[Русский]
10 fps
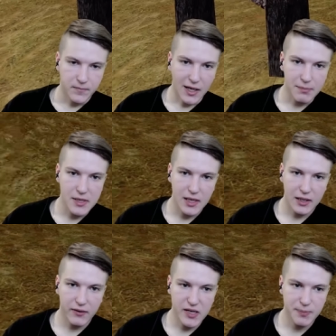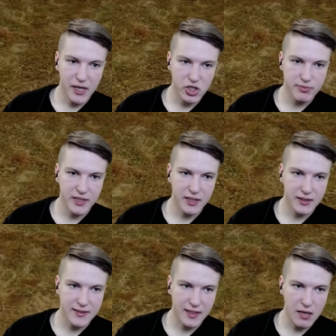Так, Мигель, давай спрячемся
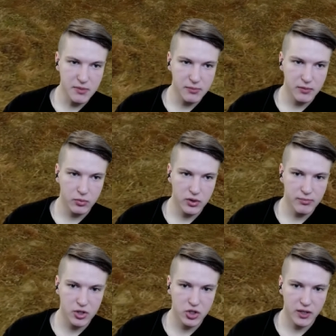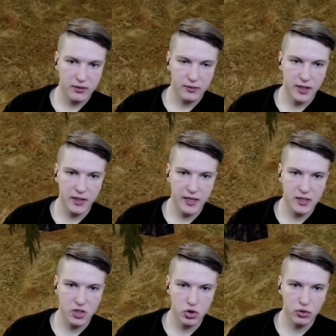где-то за камнями и будем их ждать, когда
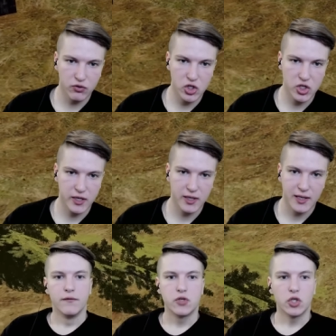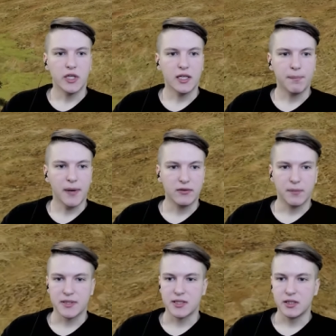они начнут выезжать. Все-таки это
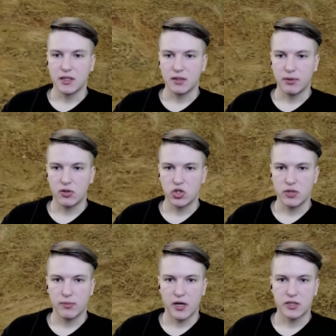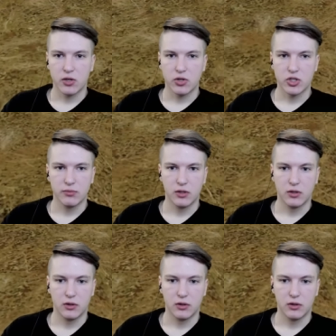правда, пацаны, надо быть очень осторожным.